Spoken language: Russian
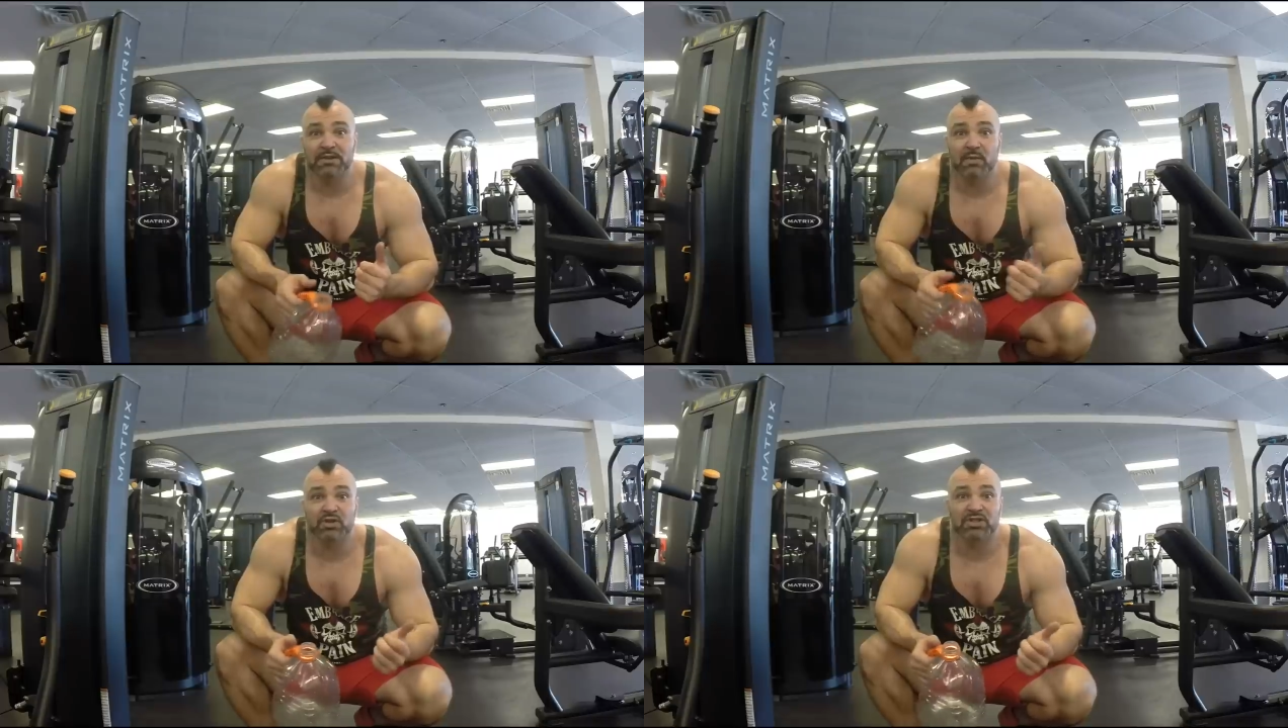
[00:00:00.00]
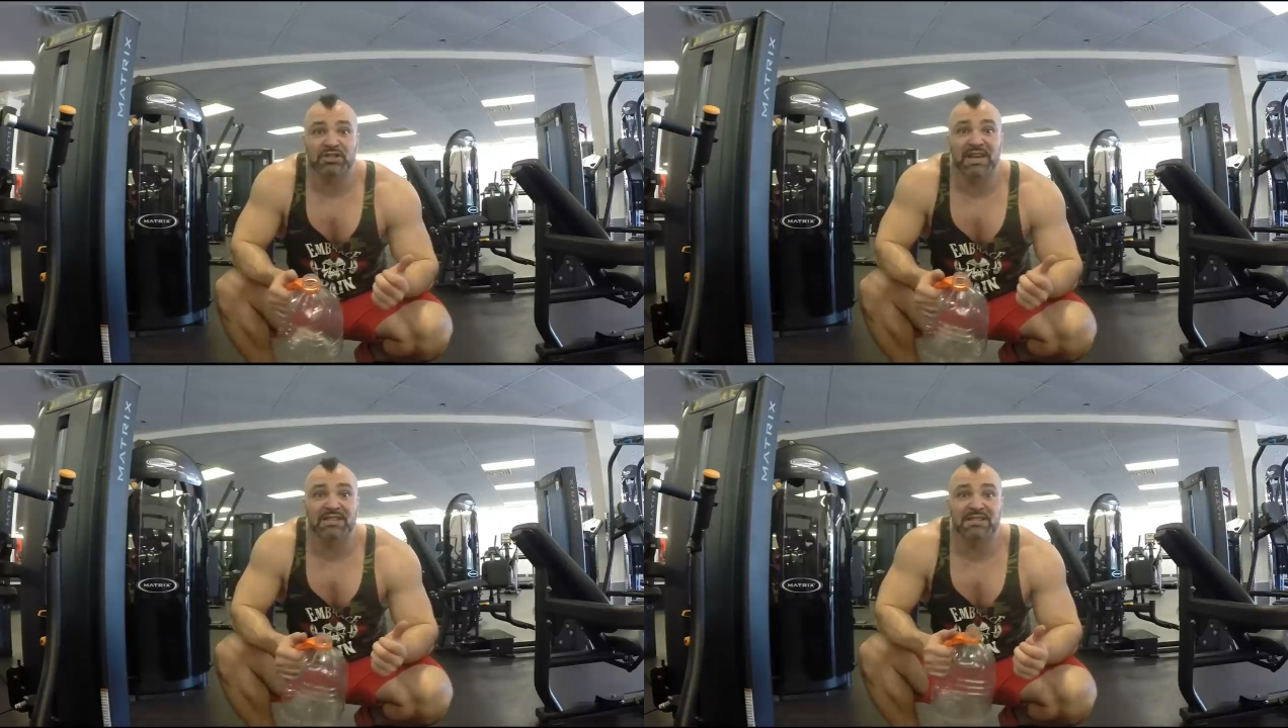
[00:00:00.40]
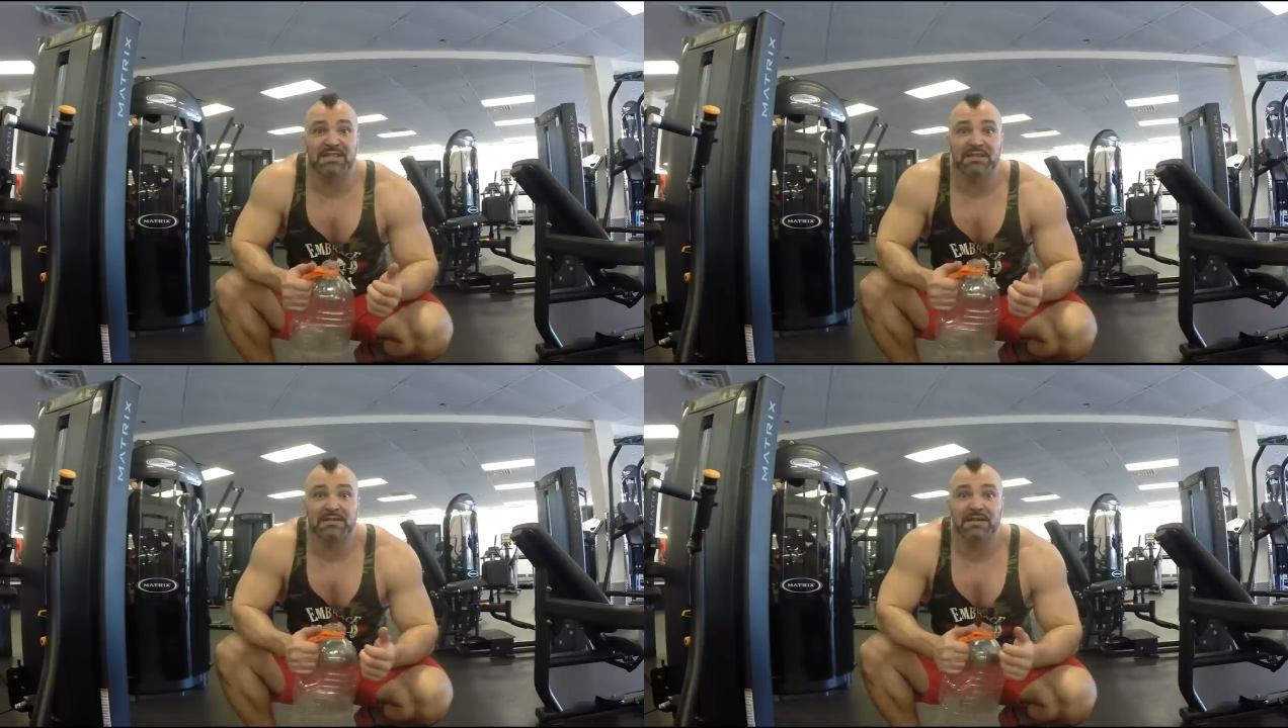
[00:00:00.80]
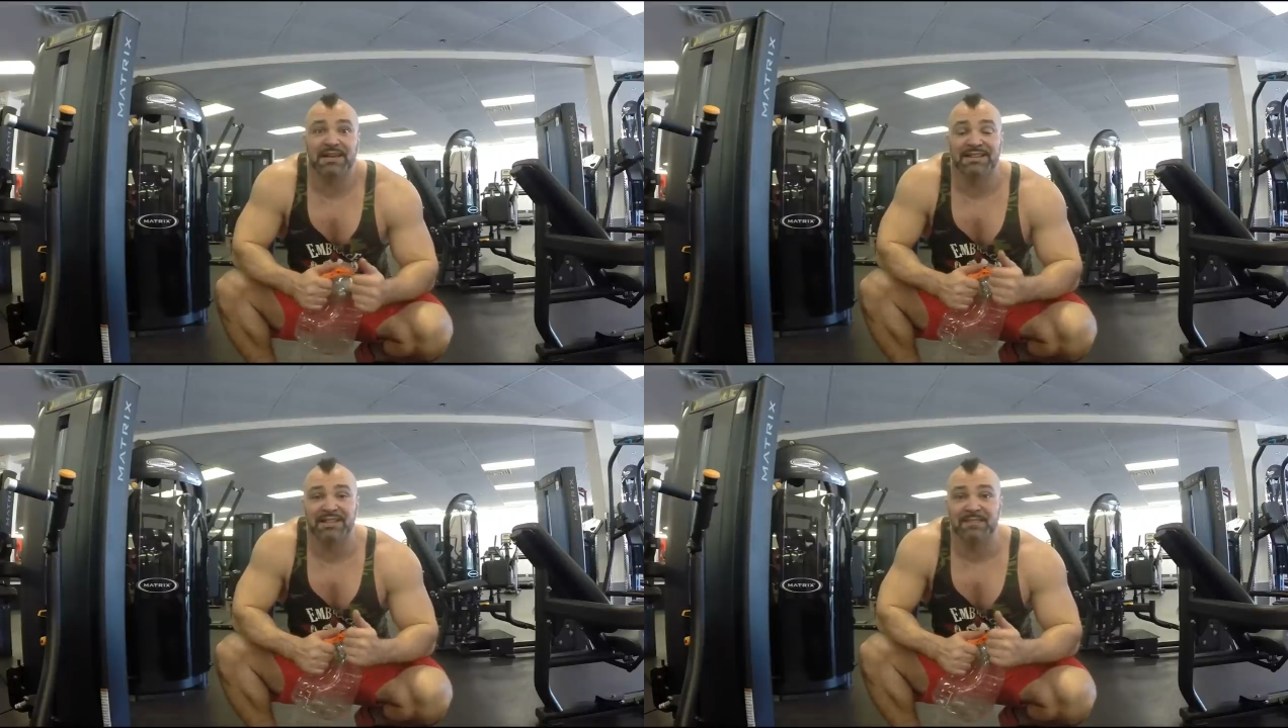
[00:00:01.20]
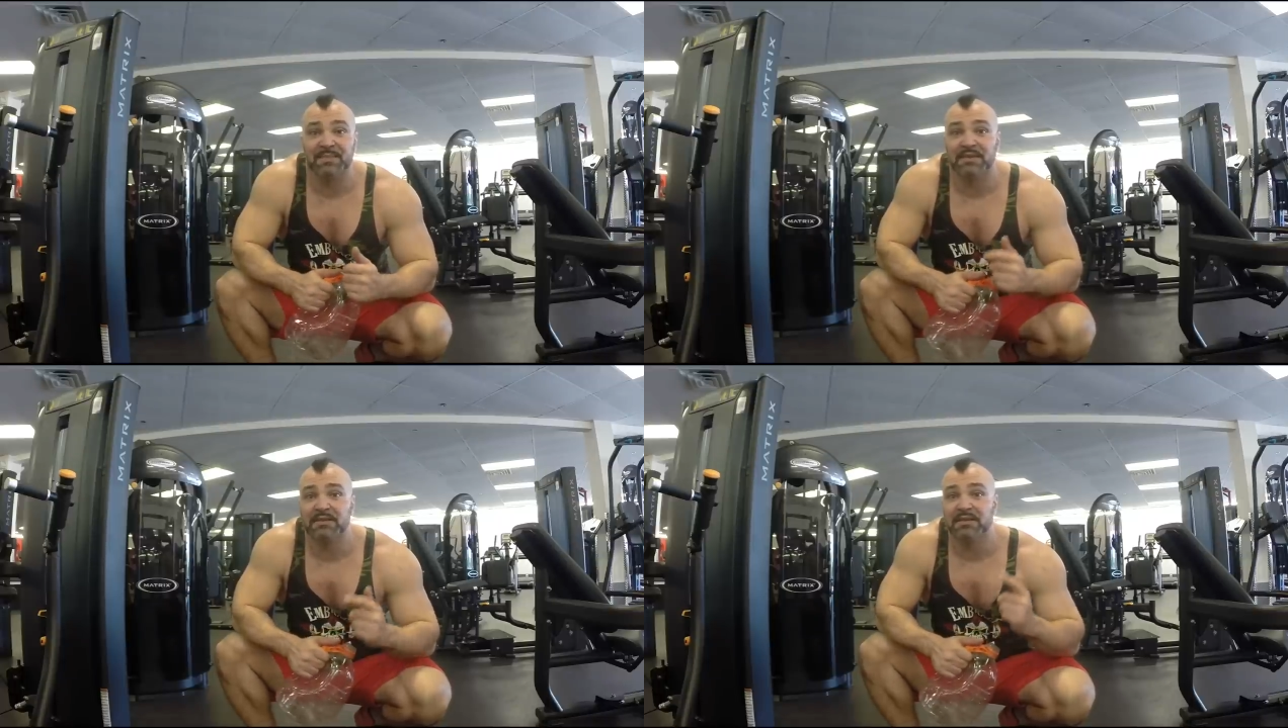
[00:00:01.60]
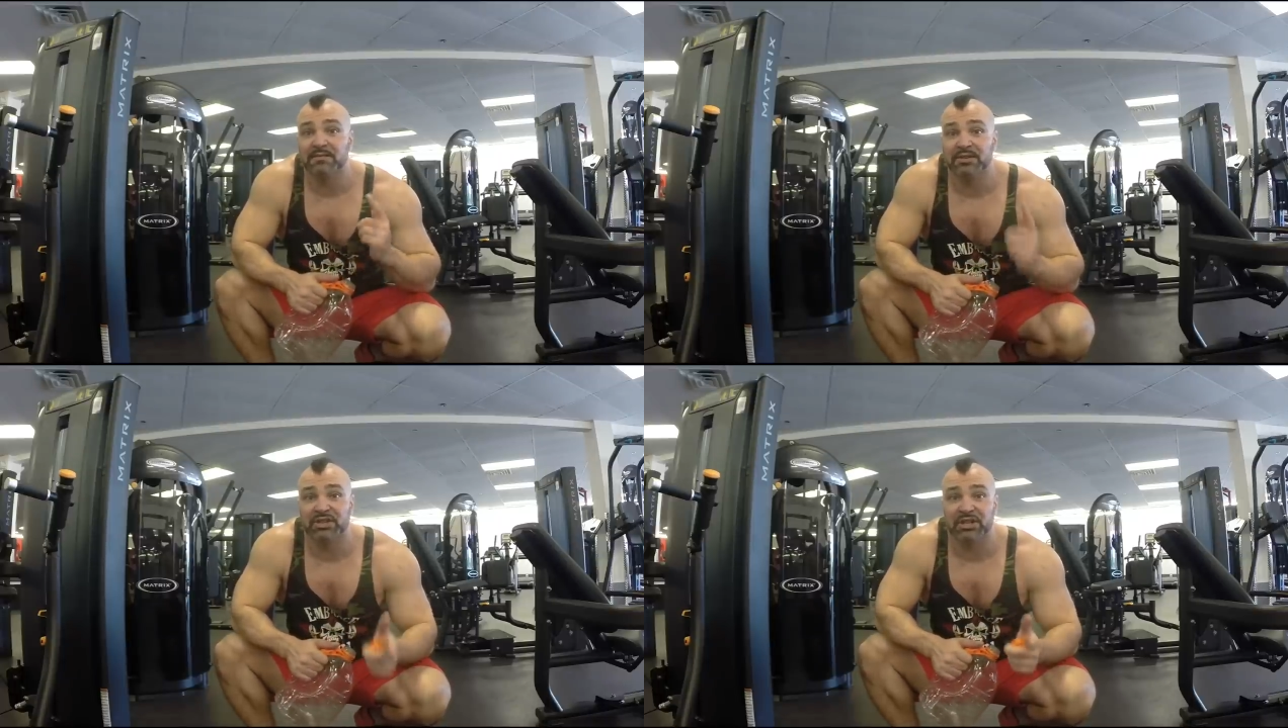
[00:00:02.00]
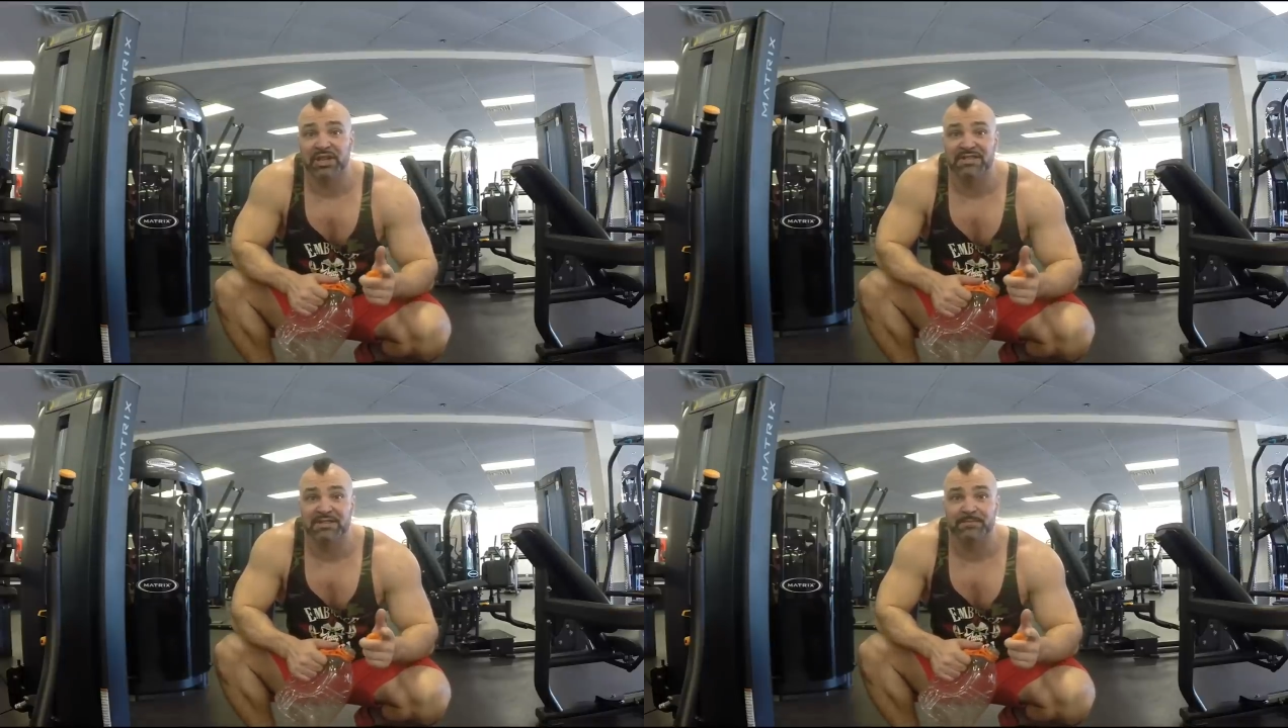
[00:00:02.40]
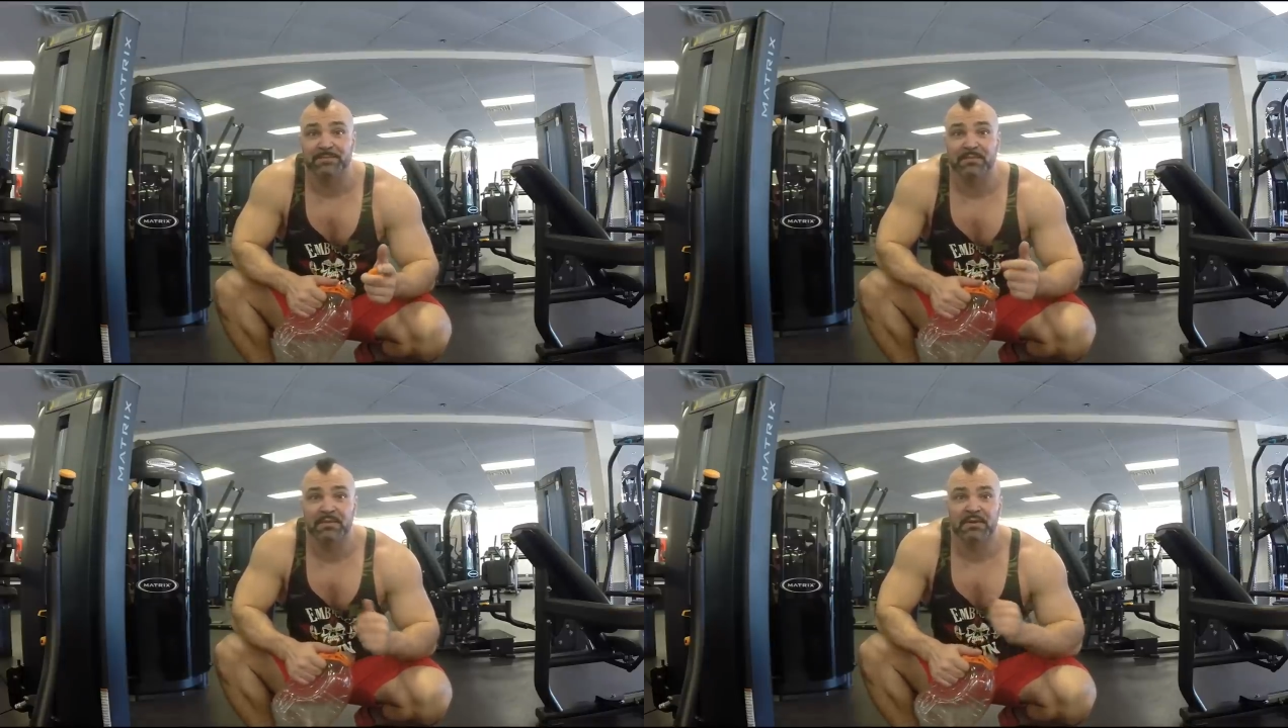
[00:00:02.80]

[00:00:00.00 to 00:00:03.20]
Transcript: вы можете найти это в интернете.